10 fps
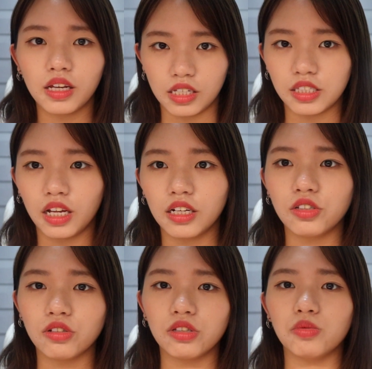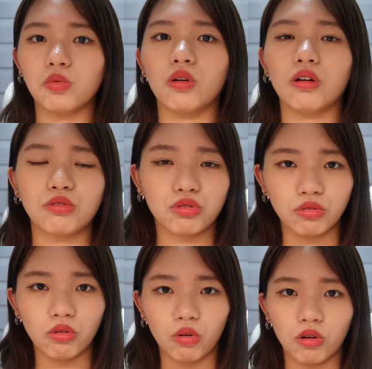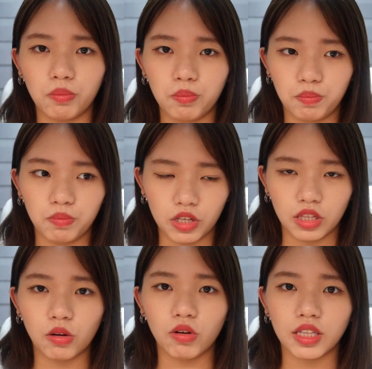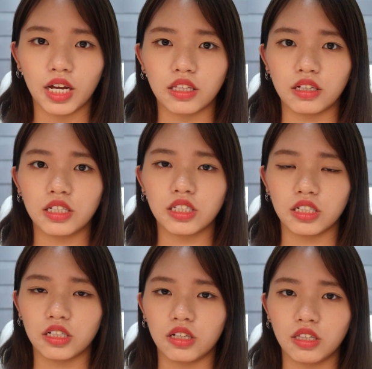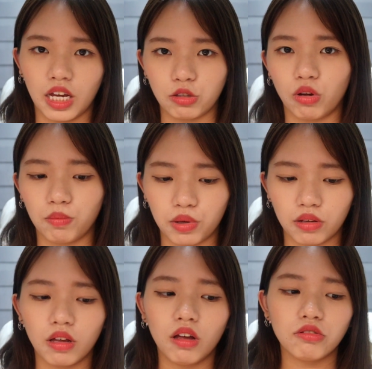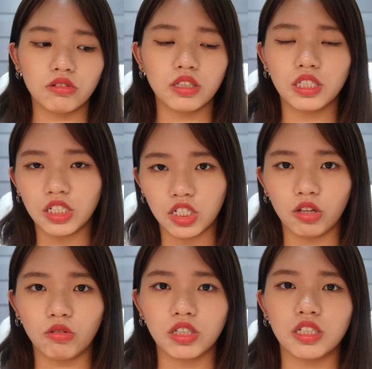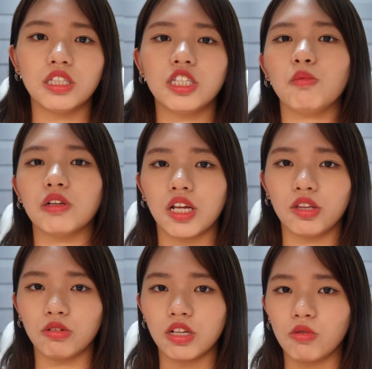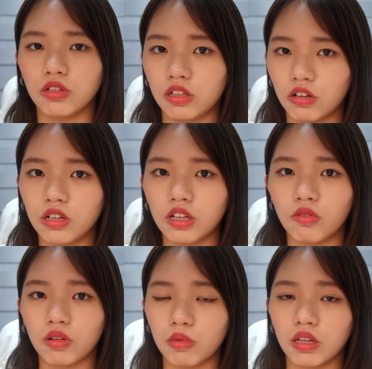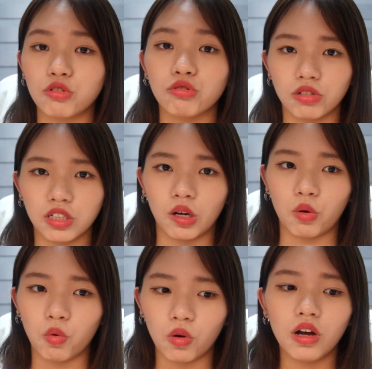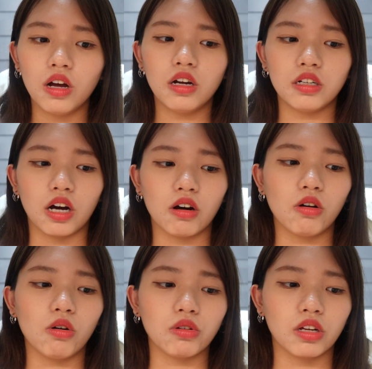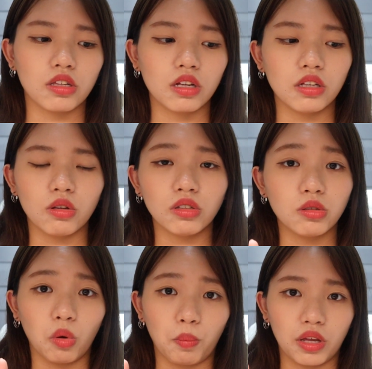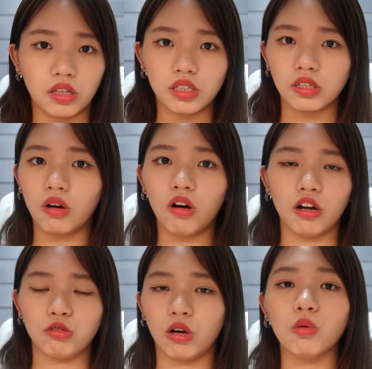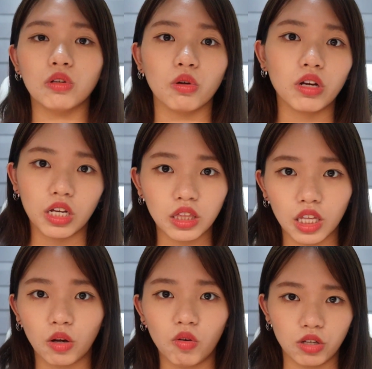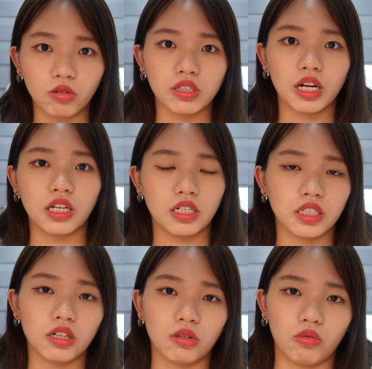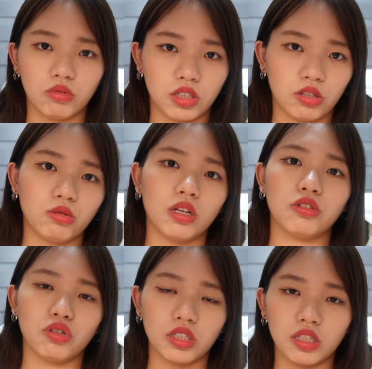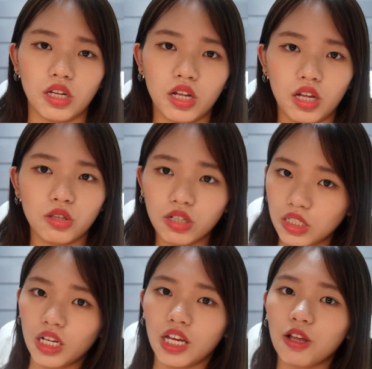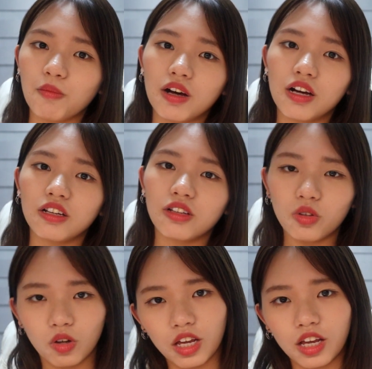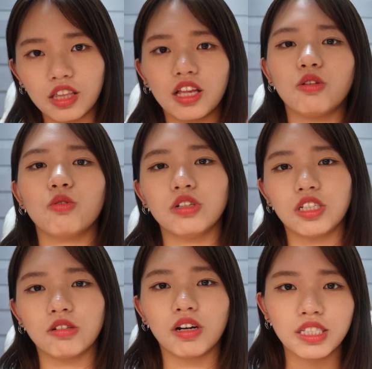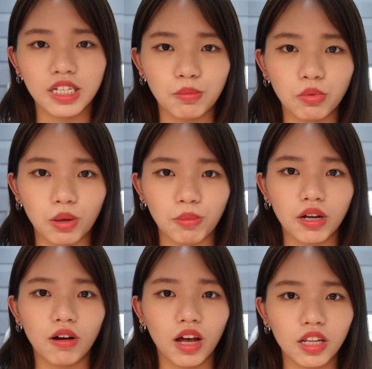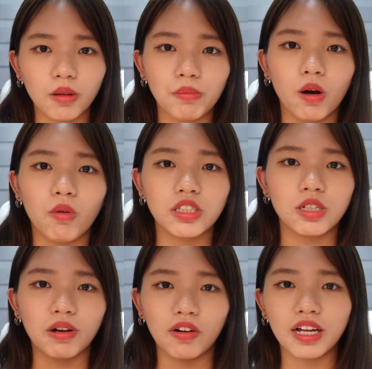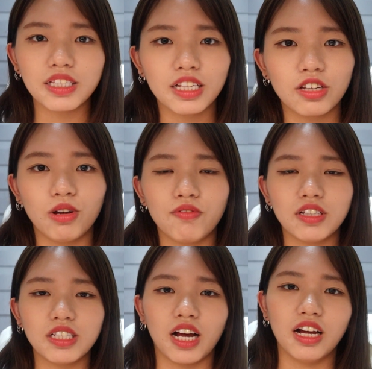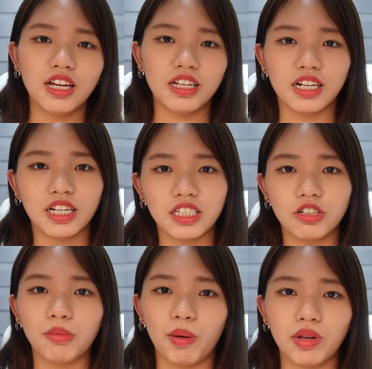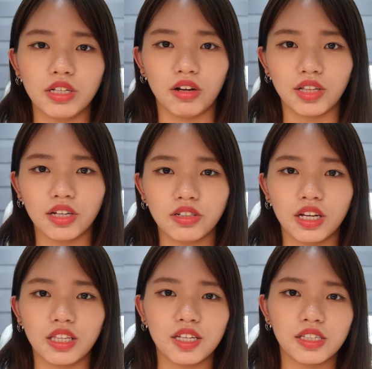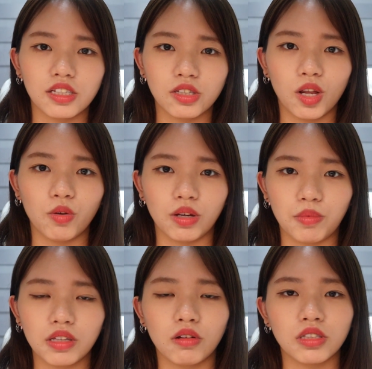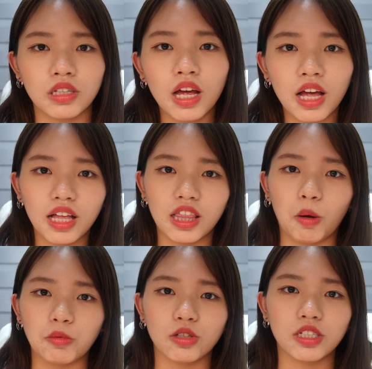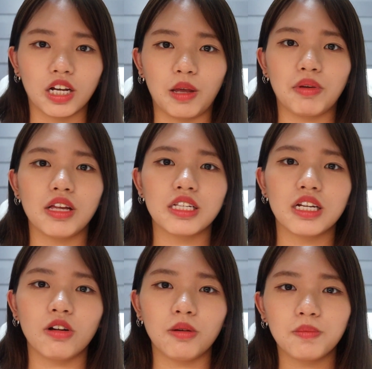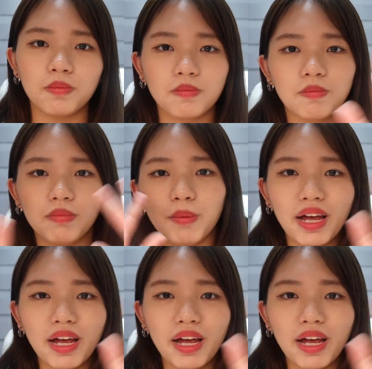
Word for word: 以上呢就是我出国一定会带的一些彩妆品，就是这些东西基本上都在我的 Girlie with Me 出现过。然后也真的都是我平时化妆，我都一定会用在脸上的东西，所以就是推荐给你们。对，那如果喜欢这一部影片的话呢，不要忘记帮我按赞、订阅、分享。你开启订阅旁边的小铃铛，就可以第一时间收到我影片通知。那我们就下个影片见喽，拜